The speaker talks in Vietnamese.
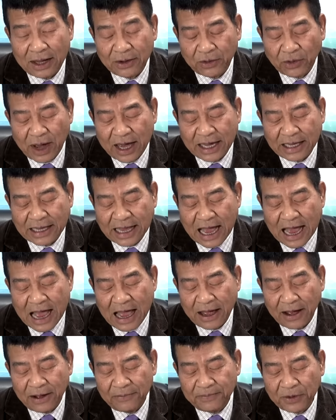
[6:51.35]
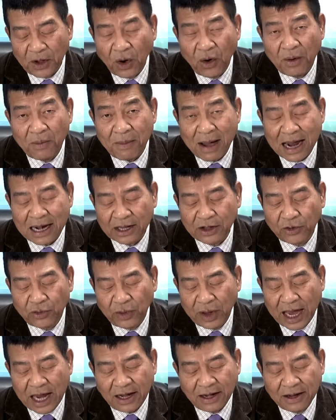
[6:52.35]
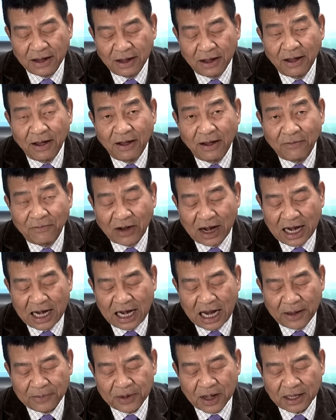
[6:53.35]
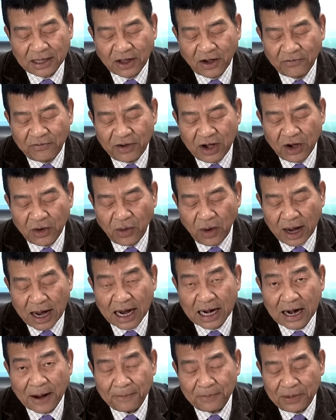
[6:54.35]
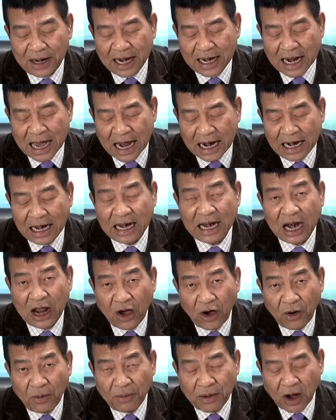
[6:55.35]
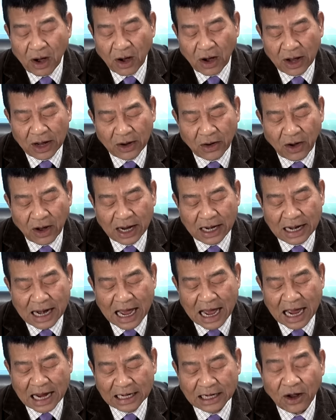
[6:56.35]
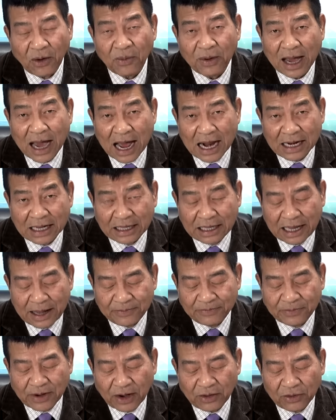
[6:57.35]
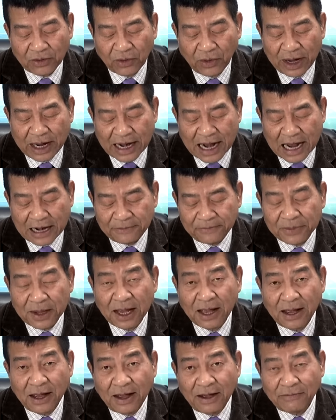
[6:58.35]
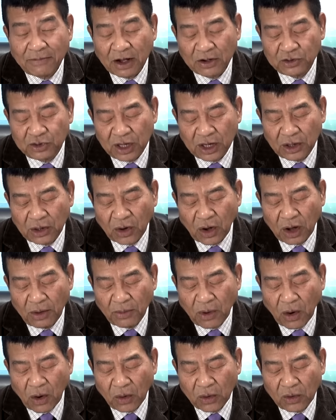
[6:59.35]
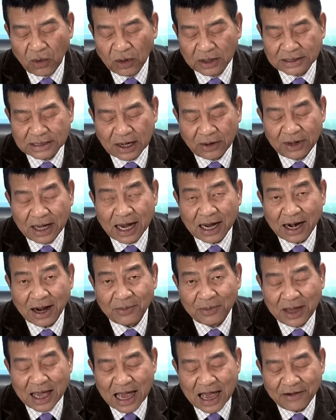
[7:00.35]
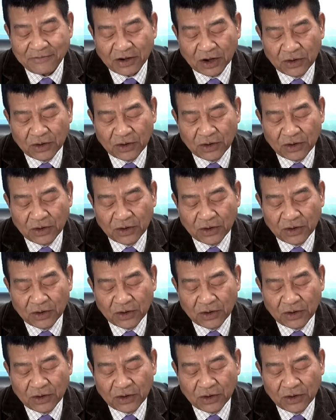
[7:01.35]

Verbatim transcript: Quetta, Oman, Kuwait và Liên hiệp các tiểu vương quốc Ả Rập lên án điều mà họ gọi là hành động can thiệp vào của Iran vào chuyện nội bộ của Saudi Arabia và